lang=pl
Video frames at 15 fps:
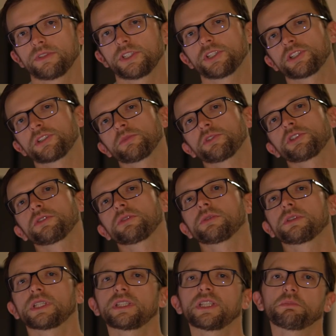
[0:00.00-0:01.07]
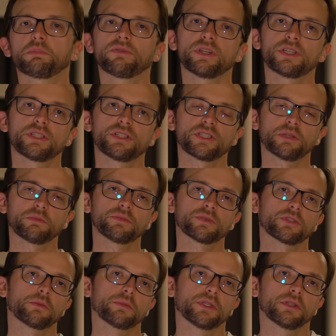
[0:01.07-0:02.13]
dzisiejszym odcinku tak na poważnie chciałbym
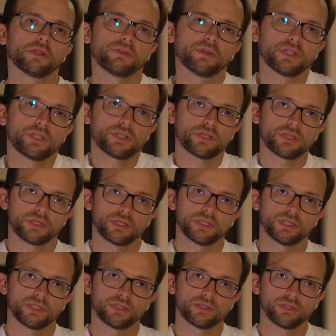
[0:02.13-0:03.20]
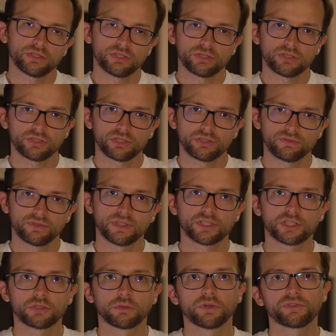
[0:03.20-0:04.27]
skomentować coś, co się
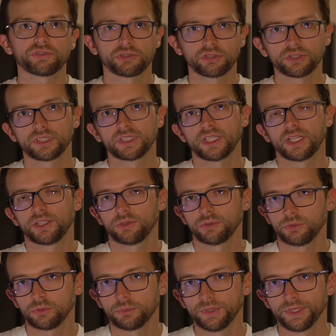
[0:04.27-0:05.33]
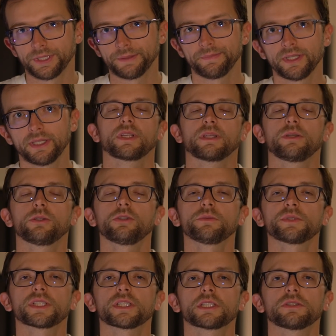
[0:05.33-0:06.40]
wydarzyło w środę na YouTubie. YouTube
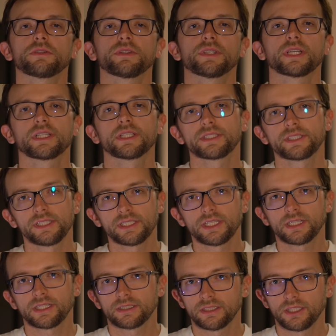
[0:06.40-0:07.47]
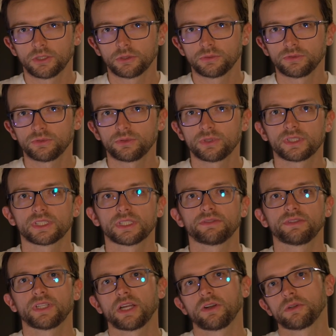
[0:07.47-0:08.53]
skasował nagle kilka kanałów, które
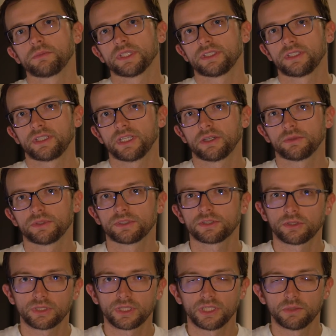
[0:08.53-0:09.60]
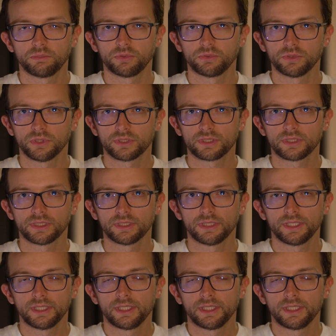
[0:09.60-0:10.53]
zawierały materiały z Korei Północnej.